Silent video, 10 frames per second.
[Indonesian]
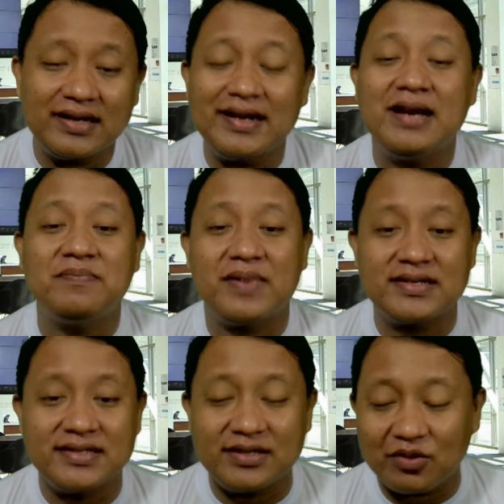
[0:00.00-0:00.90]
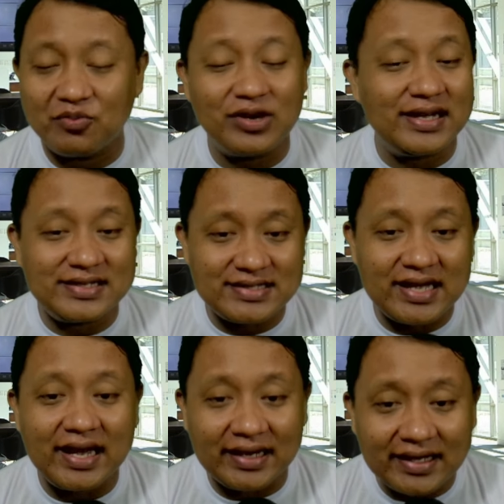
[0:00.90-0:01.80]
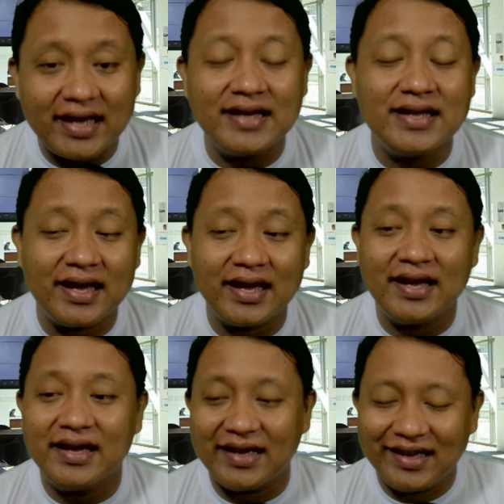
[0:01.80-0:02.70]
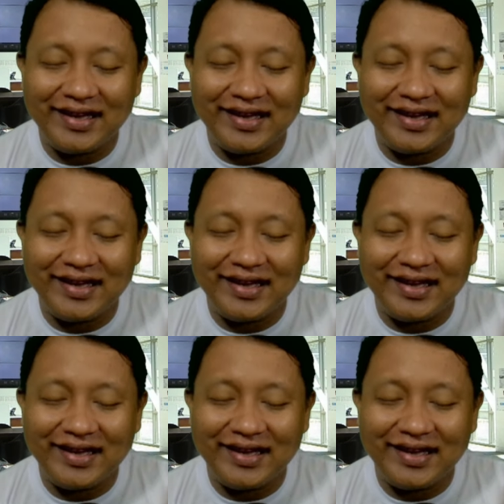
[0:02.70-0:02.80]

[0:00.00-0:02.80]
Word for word: kenapa sih kok bukan saya ya